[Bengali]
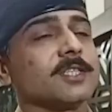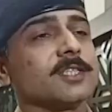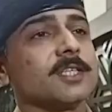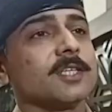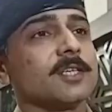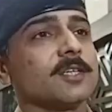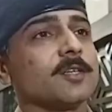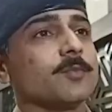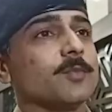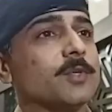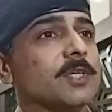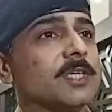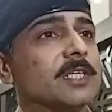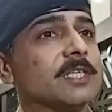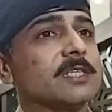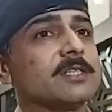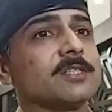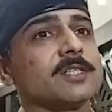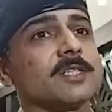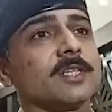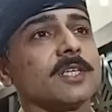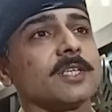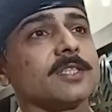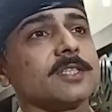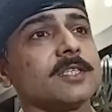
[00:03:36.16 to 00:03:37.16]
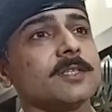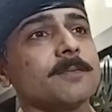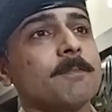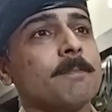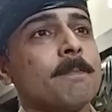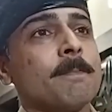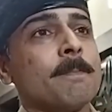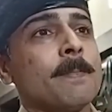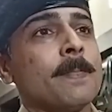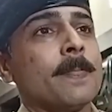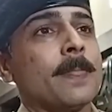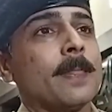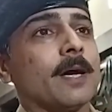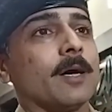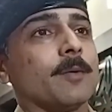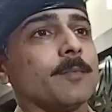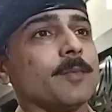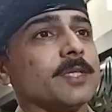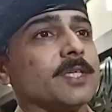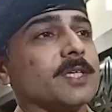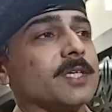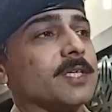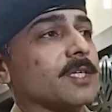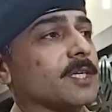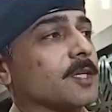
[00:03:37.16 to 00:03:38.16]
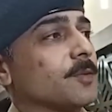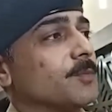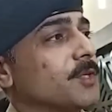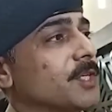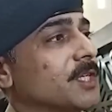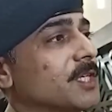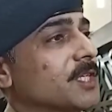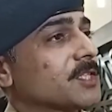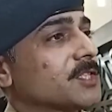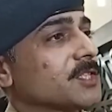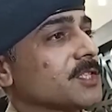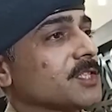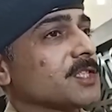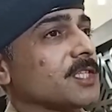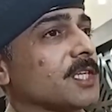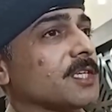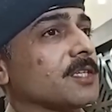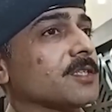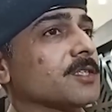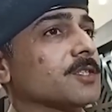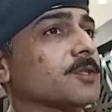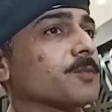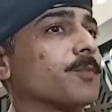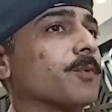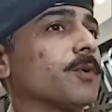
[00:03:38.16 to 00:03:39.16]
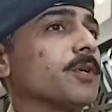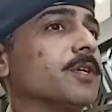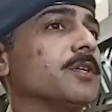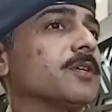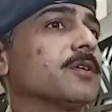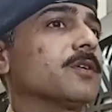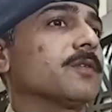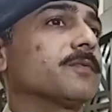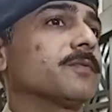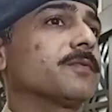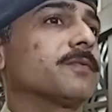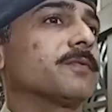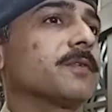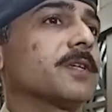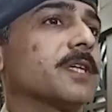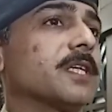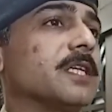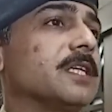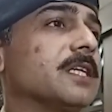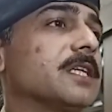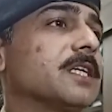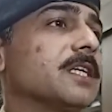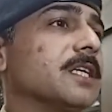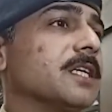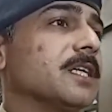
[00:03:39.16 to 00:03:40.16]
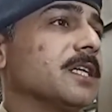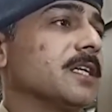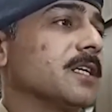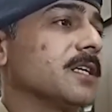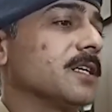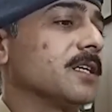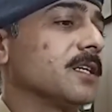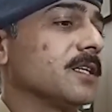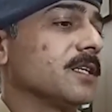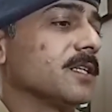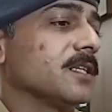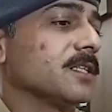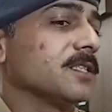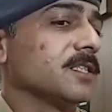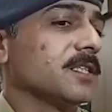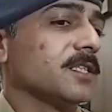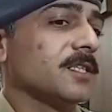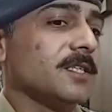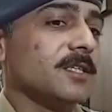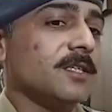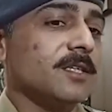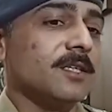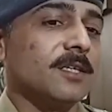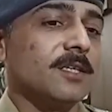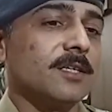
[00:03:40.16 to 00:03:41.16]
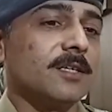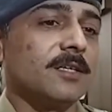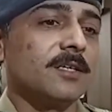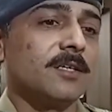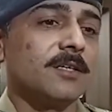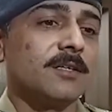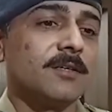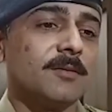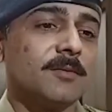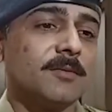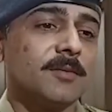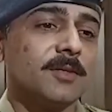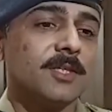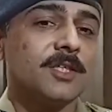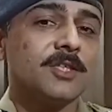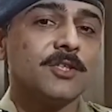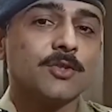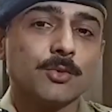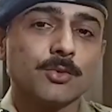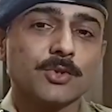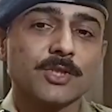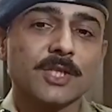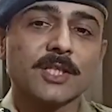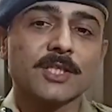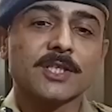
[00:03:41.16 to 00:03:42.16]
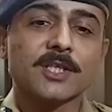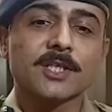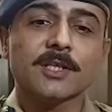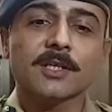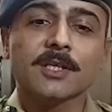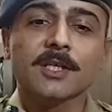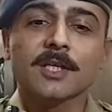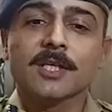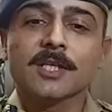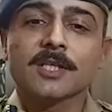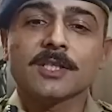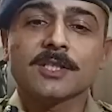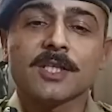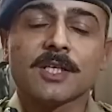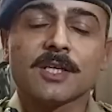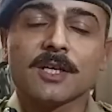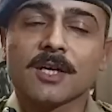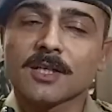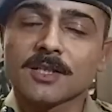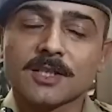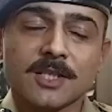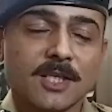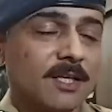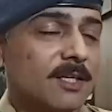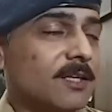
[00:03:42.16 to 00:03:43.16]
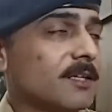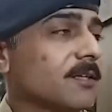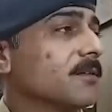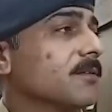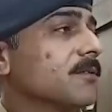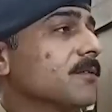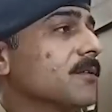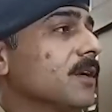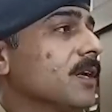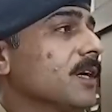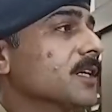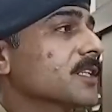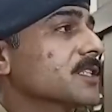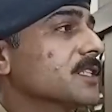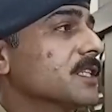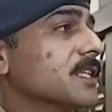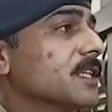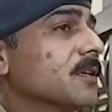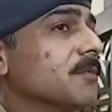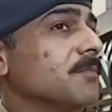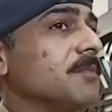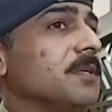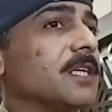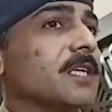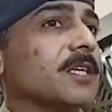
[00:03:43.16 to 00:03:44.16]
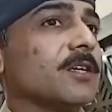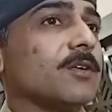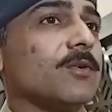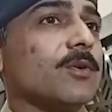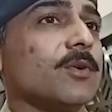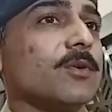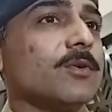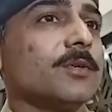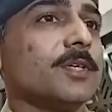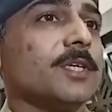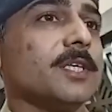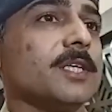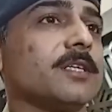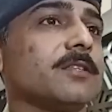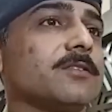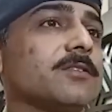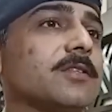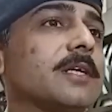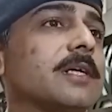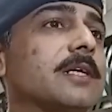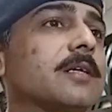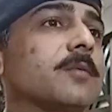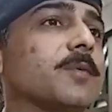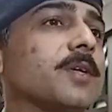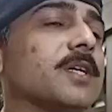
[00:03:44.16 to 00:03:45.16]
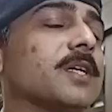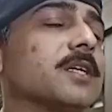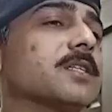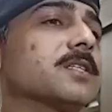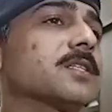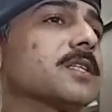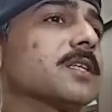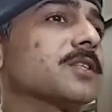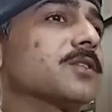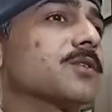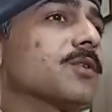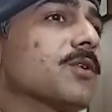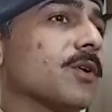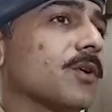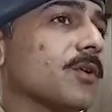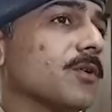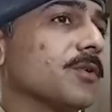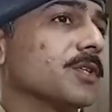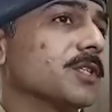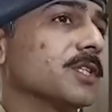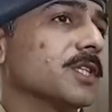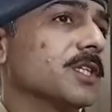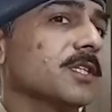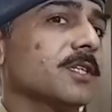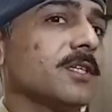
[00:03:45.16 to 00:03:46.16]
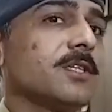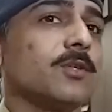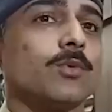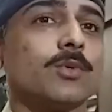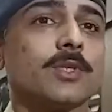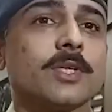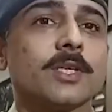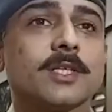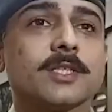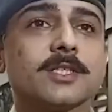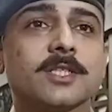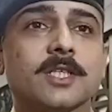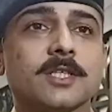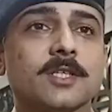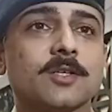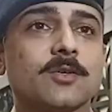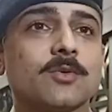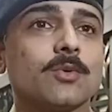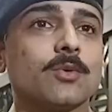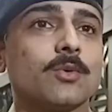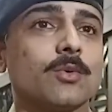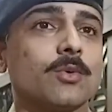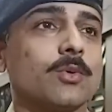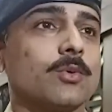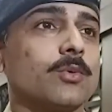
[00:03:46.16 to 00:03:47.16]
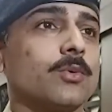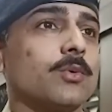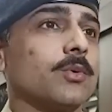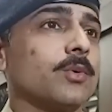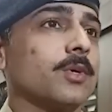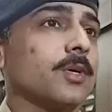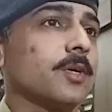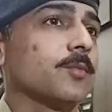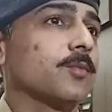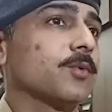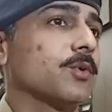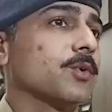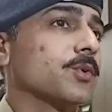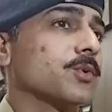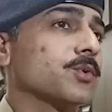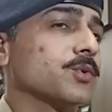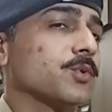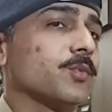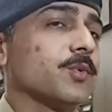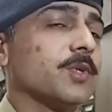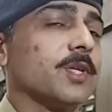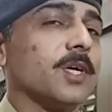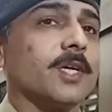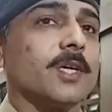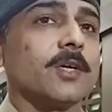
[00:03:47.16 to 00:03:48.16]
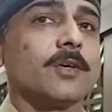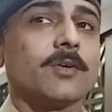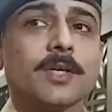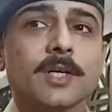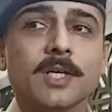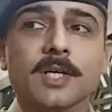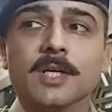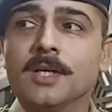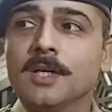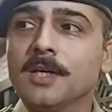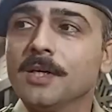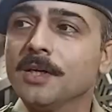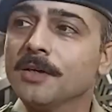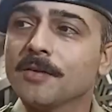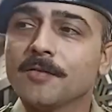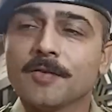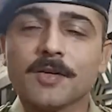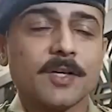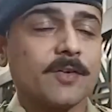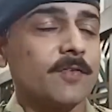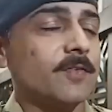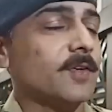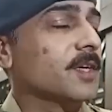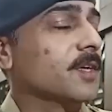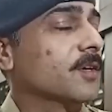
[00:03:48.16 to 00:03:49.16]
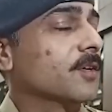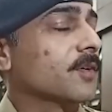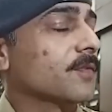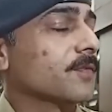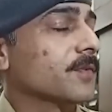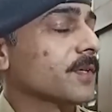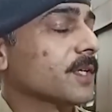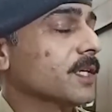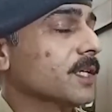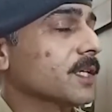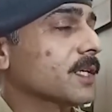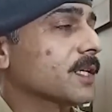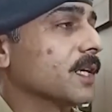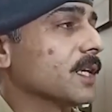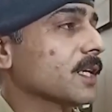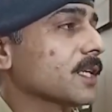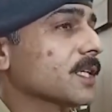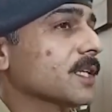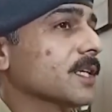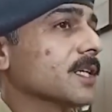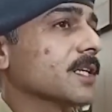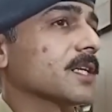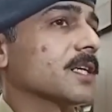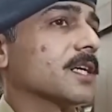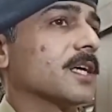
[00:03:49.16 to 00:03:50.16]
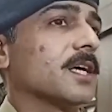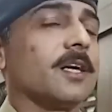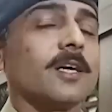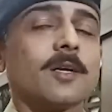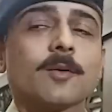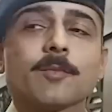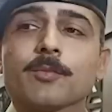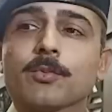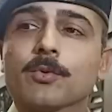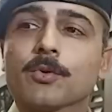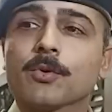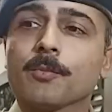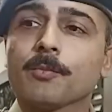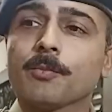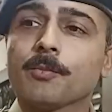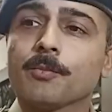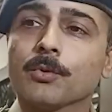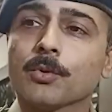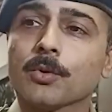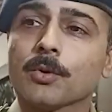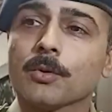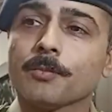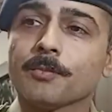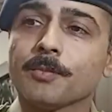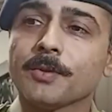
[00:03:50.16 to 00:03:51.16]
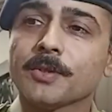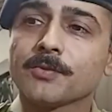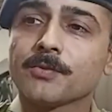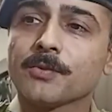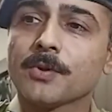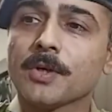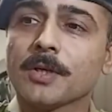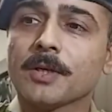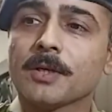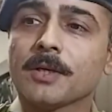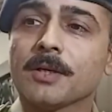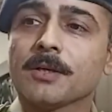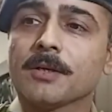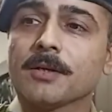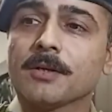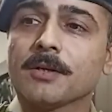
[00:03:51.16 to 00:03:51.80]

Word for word: আছে কমিউনিকেশন আছে আমাদের কমিউনিকেশন চ্যানেলস পয়েন্ট অফ কী কী যে ইস্যুস আছে সেটা আজকে লাস্টে এটা মিটিং হলো এটা থ্রেড বেয়ে ডিসকাস করা হয়েছে কোথায় যাতে কোনো কোনোরকম কোনো অসুবিধা না হয় উই আর ভেরি কনফিডেন্ট কালকে খেলাটা পুরো পুরো পিসফুলি